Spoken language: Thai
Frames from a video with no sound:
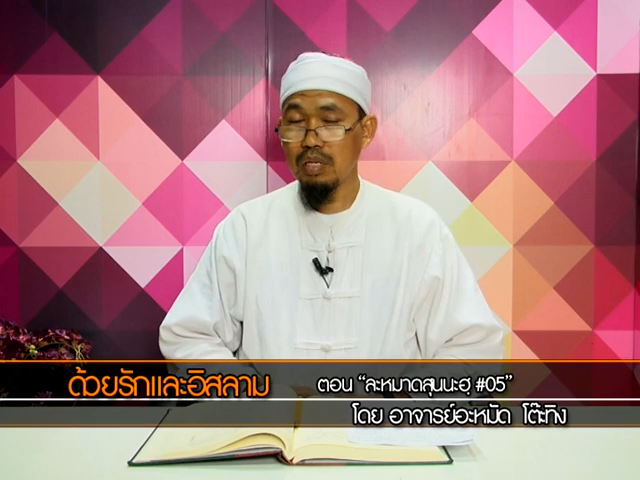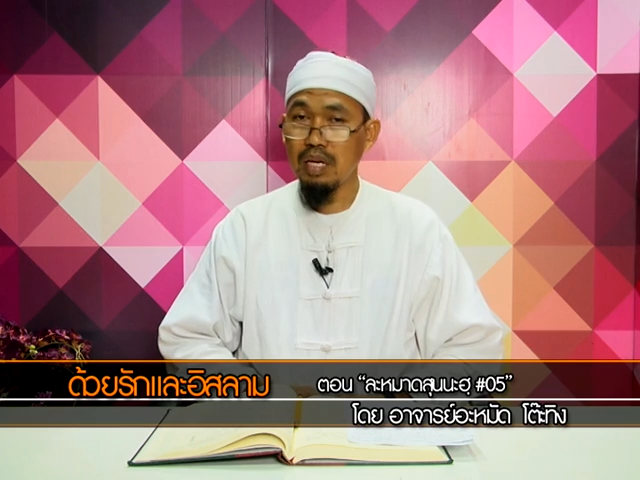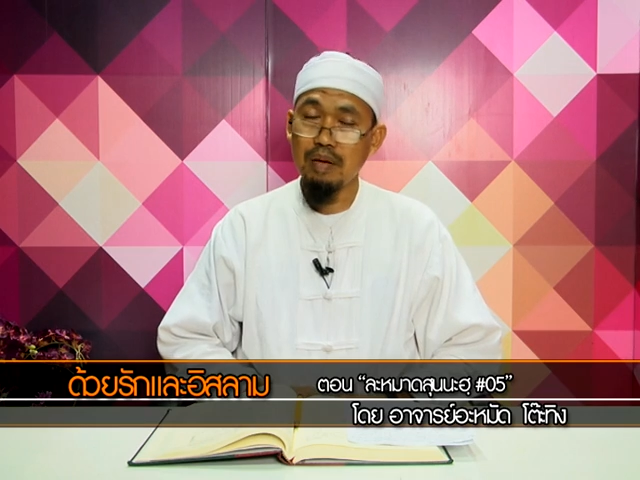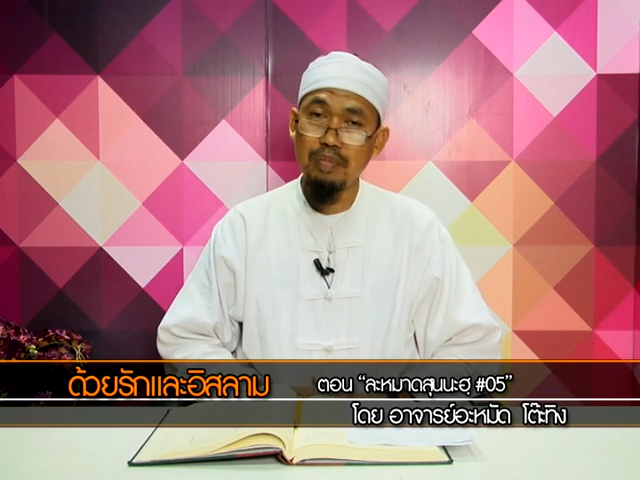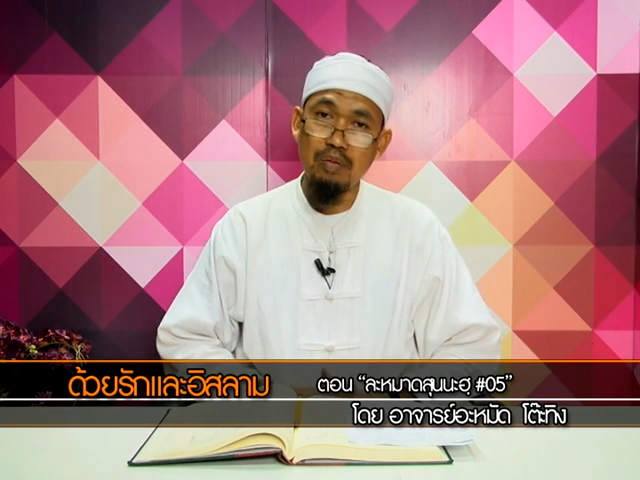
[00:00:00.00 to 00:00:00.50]
ของ
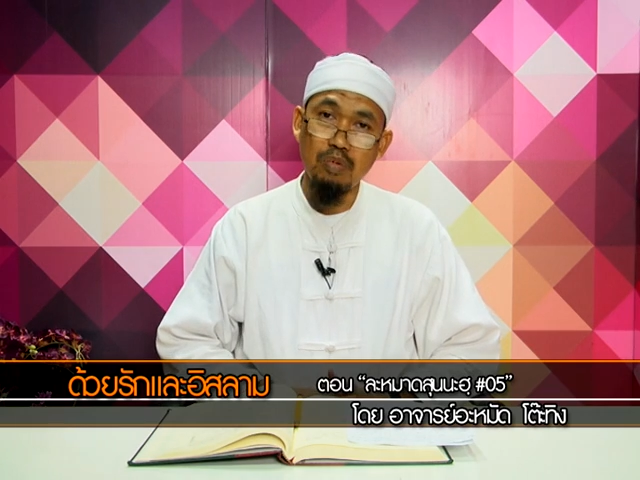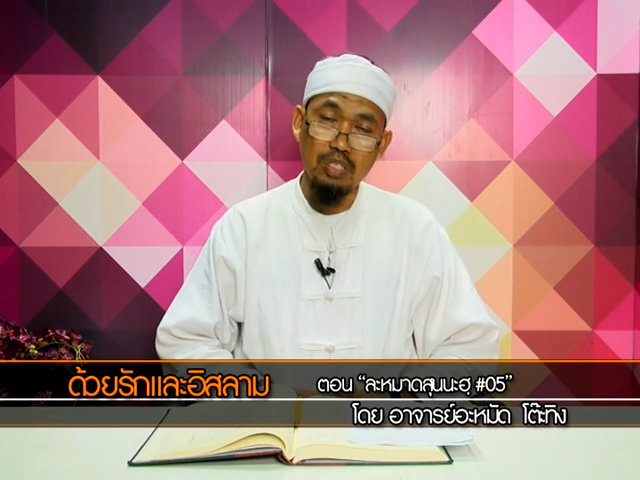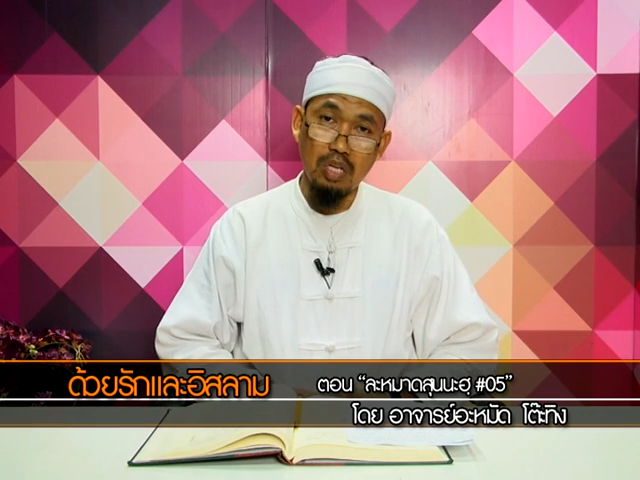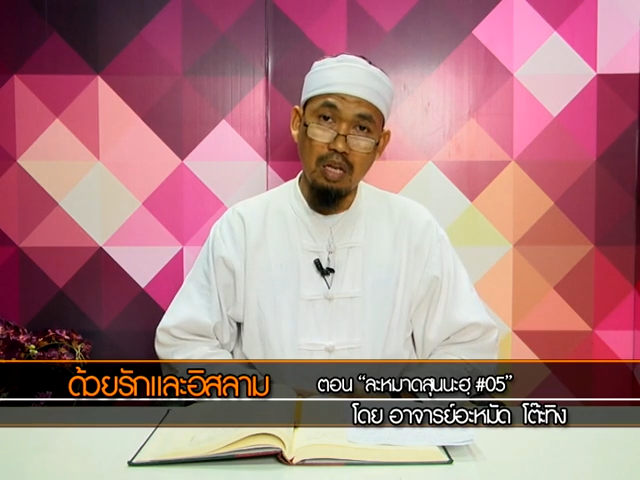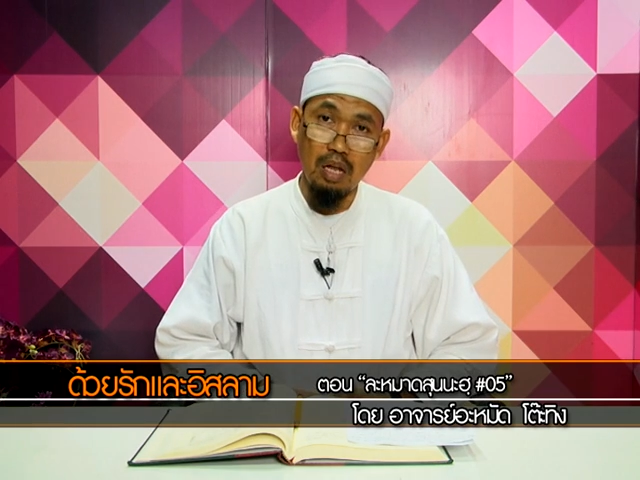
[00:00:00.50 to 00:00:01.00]
ท่านนบีมุฮัมมัด
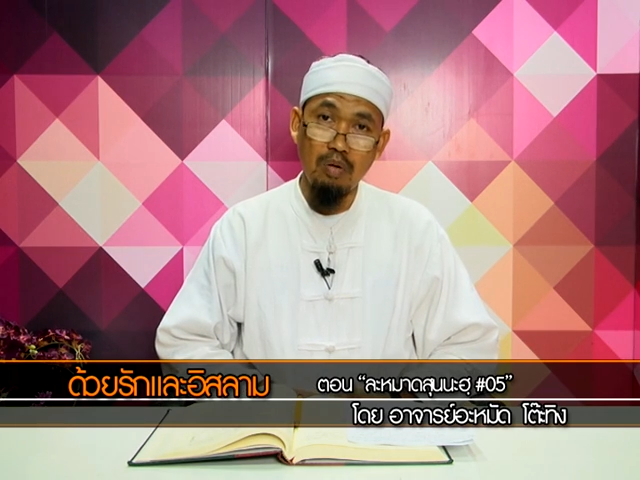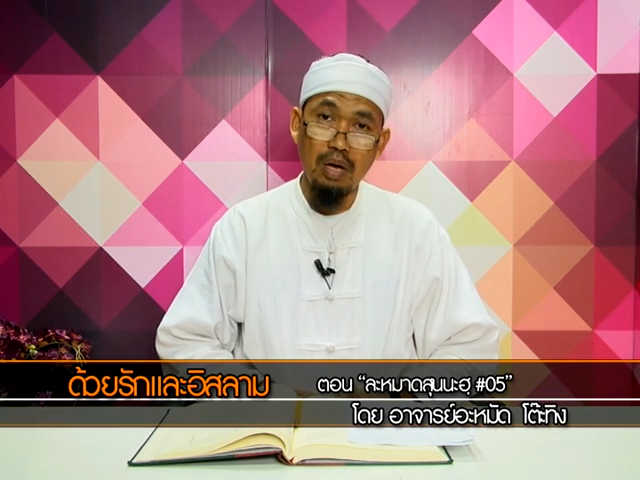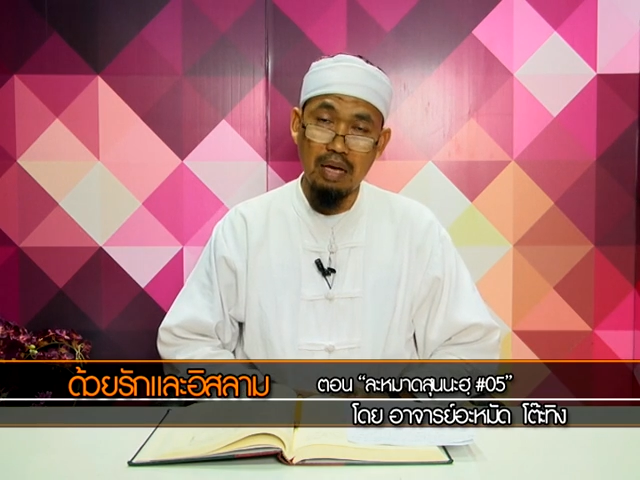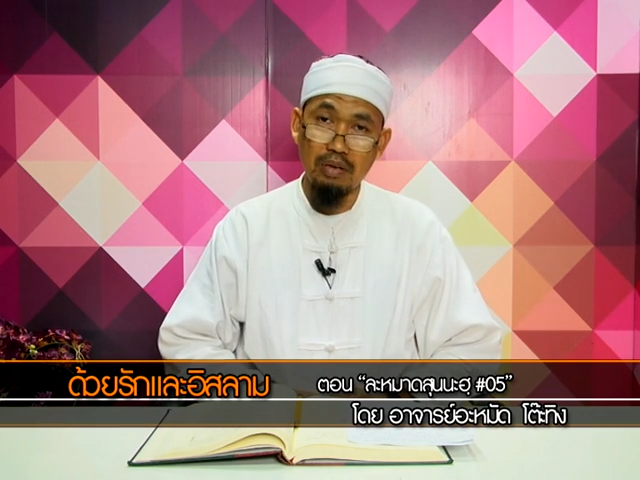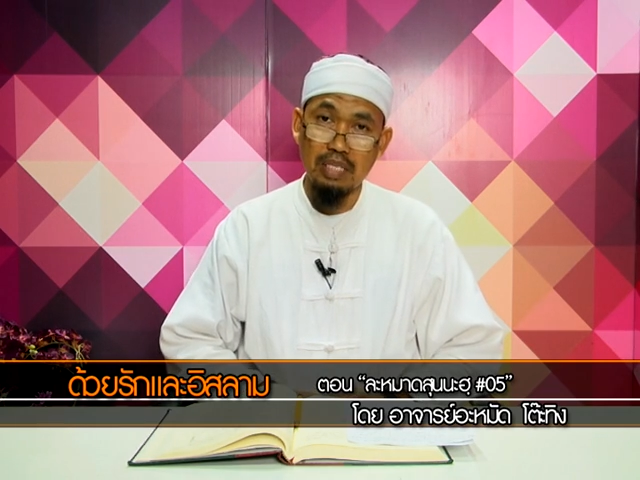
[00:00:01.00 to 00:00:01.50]
ศ็อลลัลลอฮุ
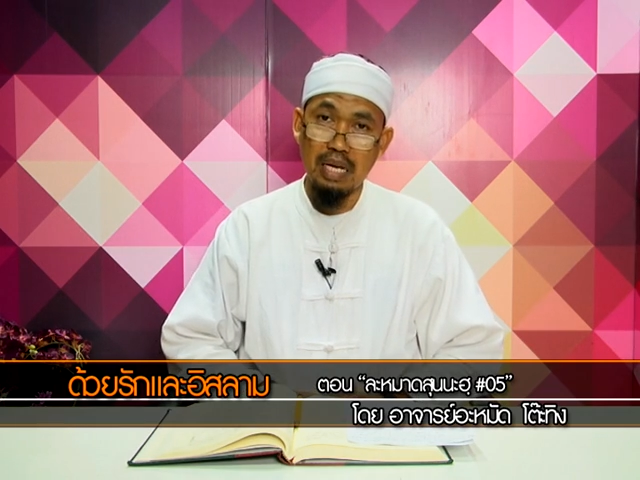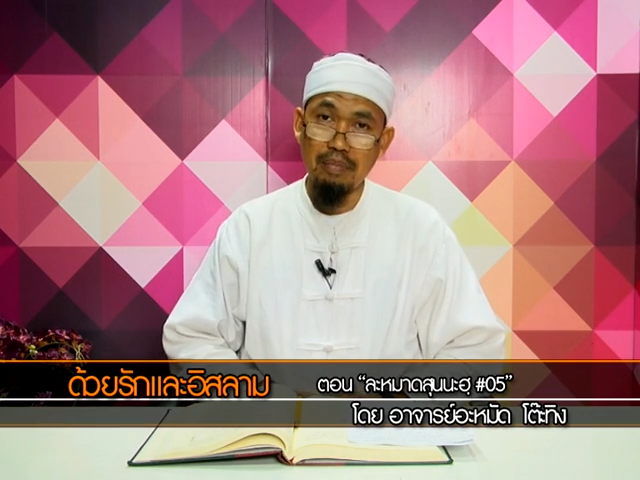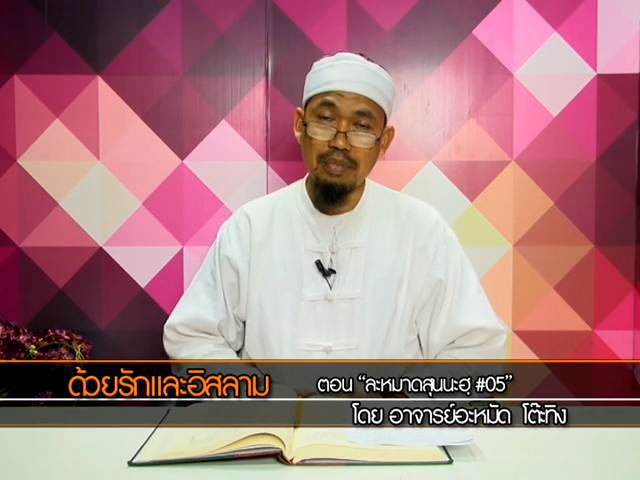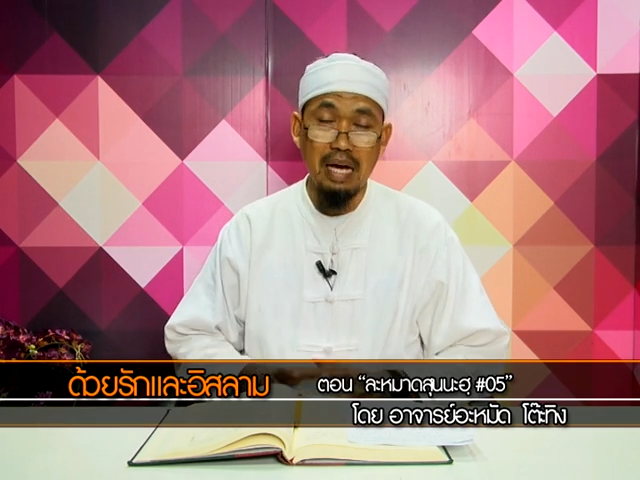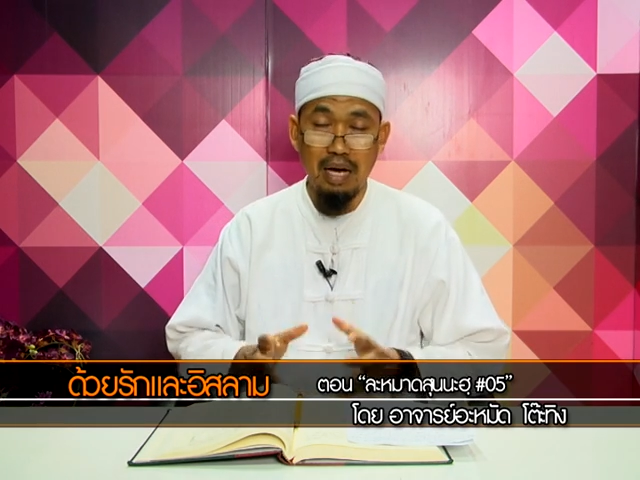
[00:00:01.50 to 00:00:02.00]
อะลัยฮิวะซัลลั
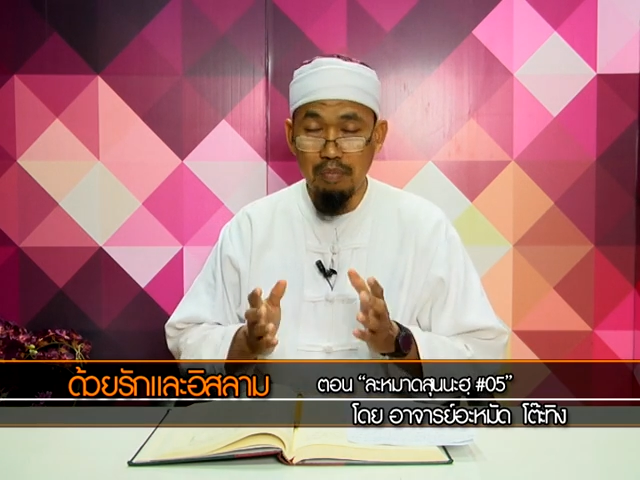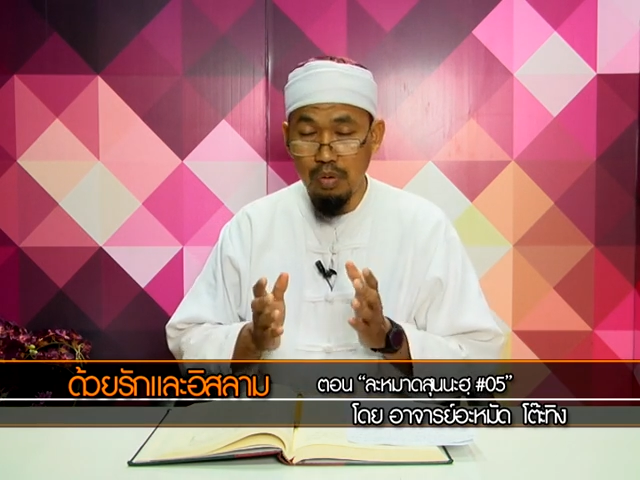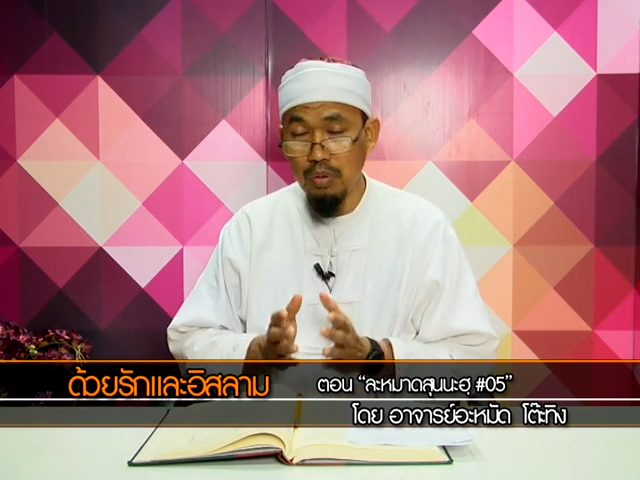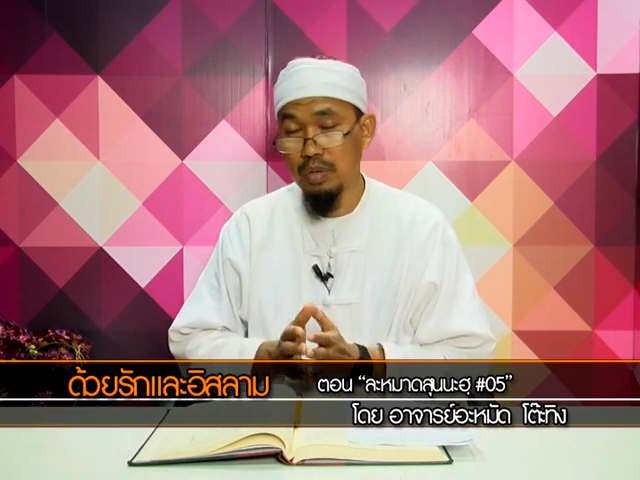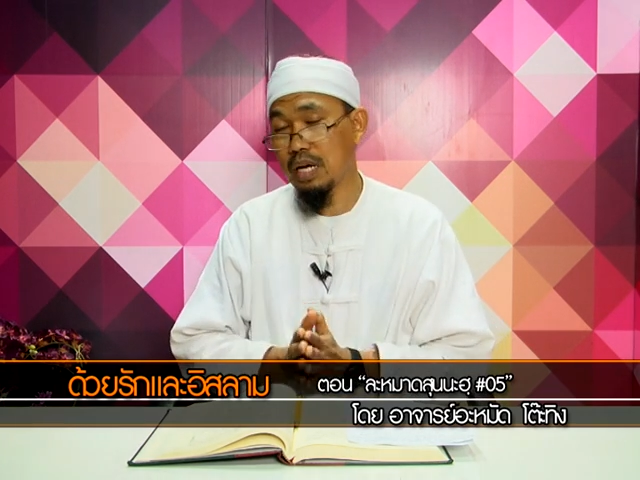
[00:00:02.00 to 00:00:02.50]
มจากคำ
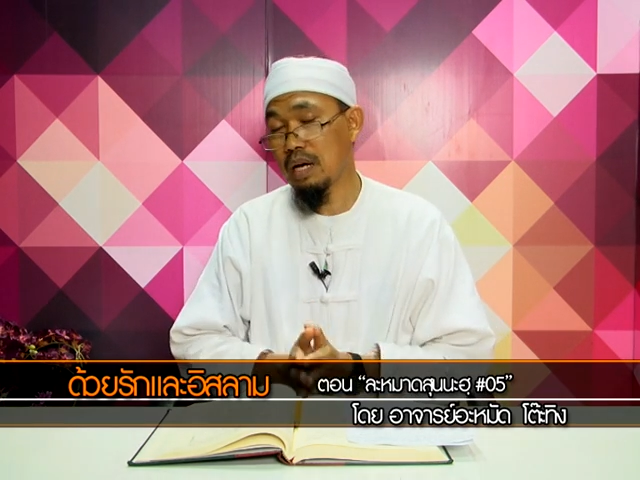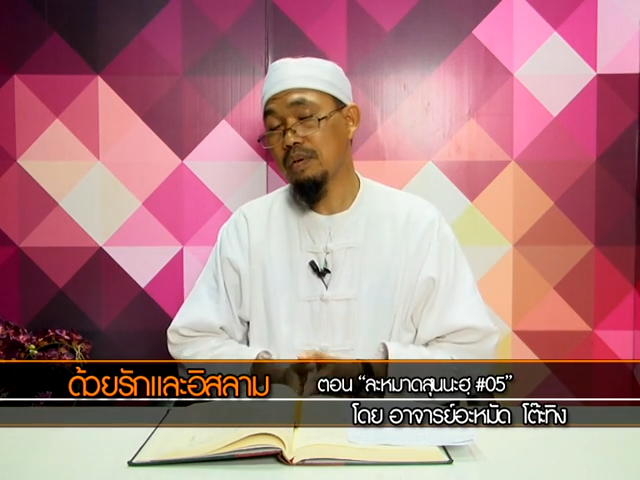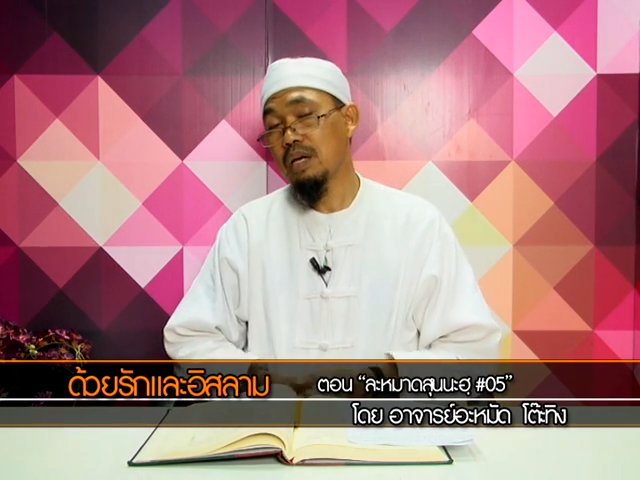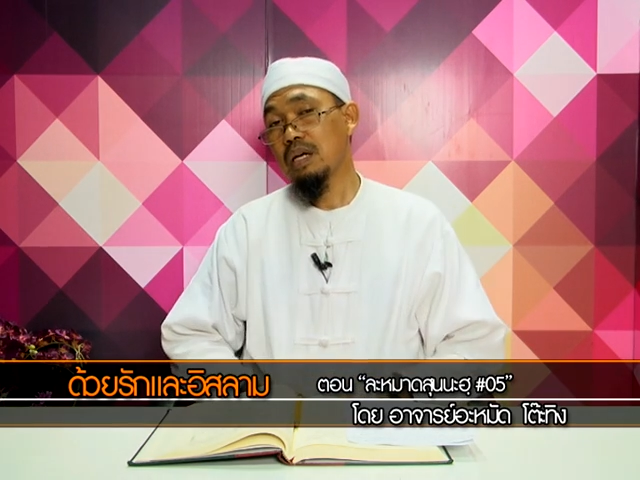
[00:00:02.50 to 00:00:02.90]
พูดนะครับ